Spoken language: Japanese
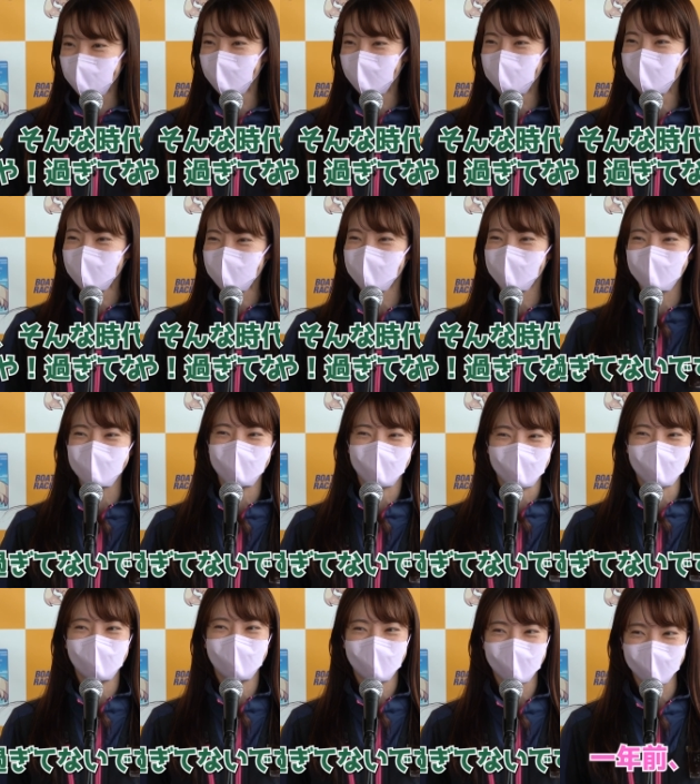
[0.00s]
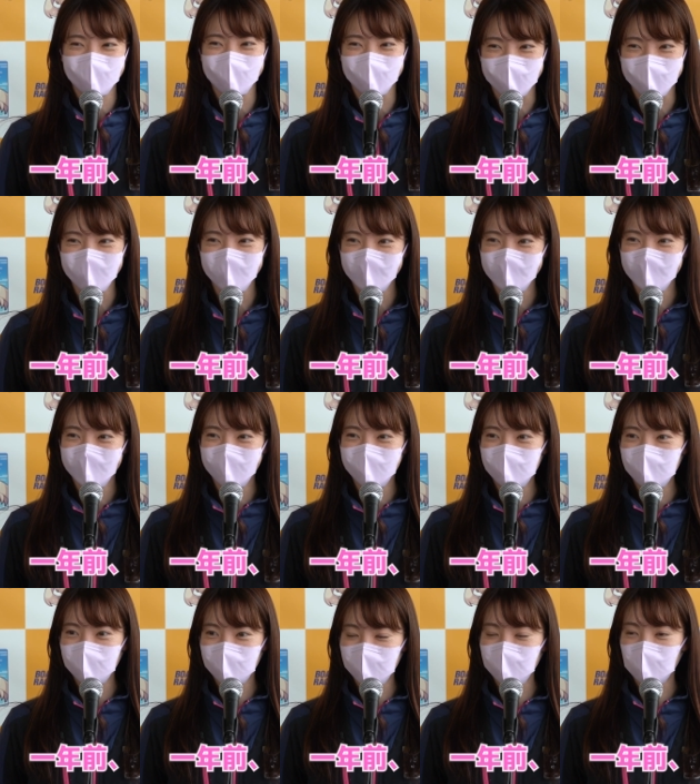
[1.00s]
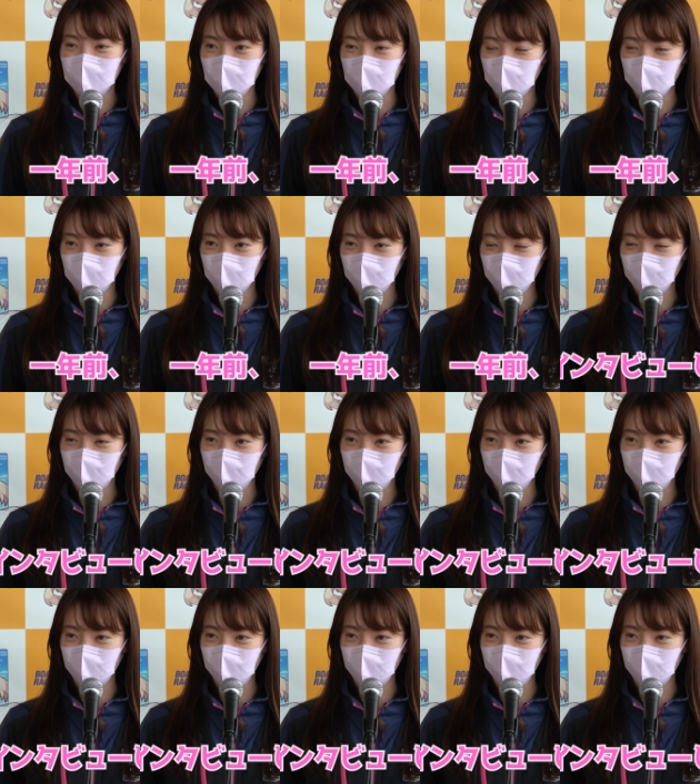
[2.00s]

過ぎてないです1年前、はい、